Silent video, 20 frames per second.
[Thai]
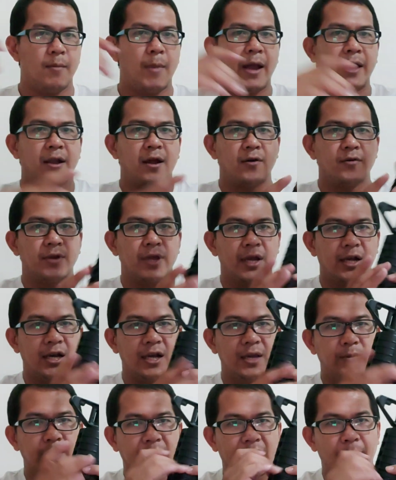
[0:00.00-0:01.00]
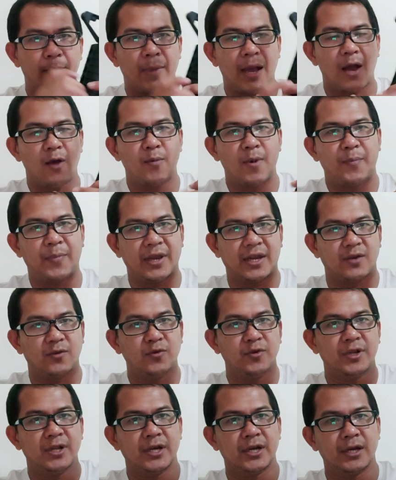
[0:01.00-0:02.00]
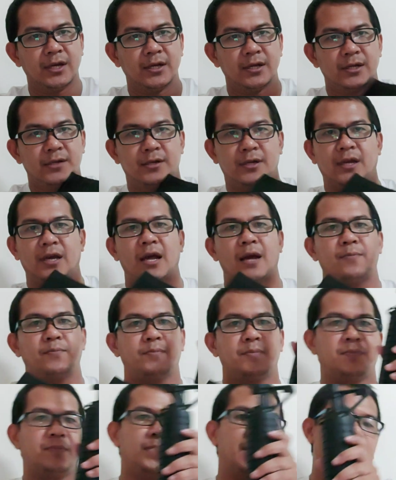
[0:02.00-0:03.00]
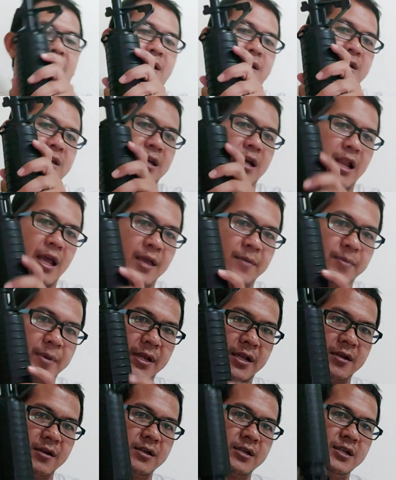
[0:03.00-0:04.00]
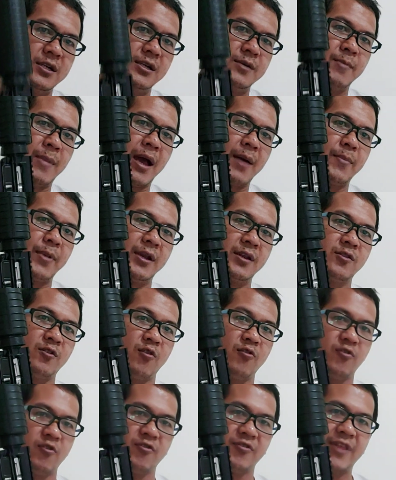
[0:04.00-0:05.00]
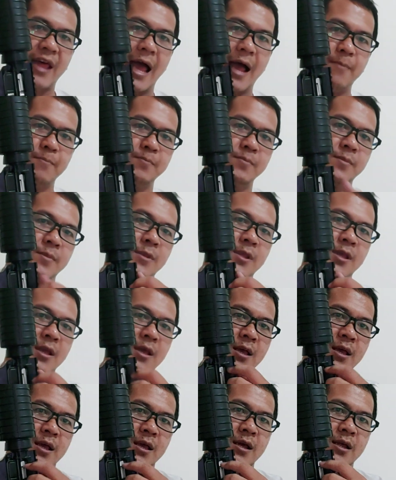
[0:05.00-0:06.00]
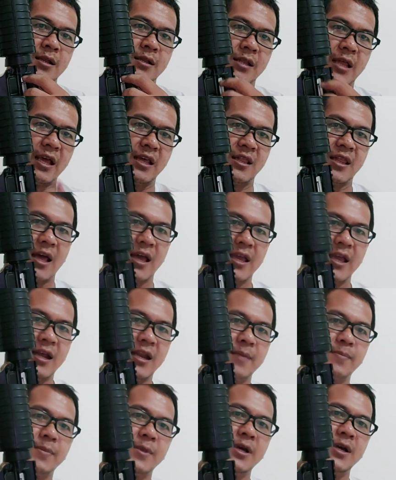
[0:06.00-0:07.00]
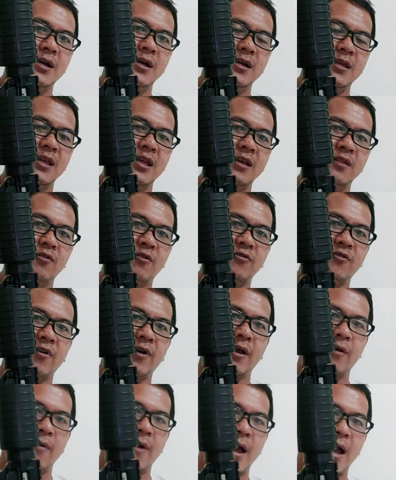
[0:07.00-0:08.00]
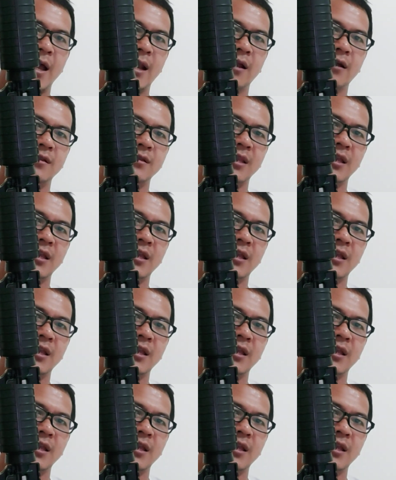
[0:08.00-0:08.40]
บ้านเราเนี่ยเคยมีนำเข้ามาผิดรุ่นหนึ่งนะครับผิดคืออะไรผิดก็คือมาเป็น223แต่ใส่อะแดปเตอร์ยิง22 LR แล้วก็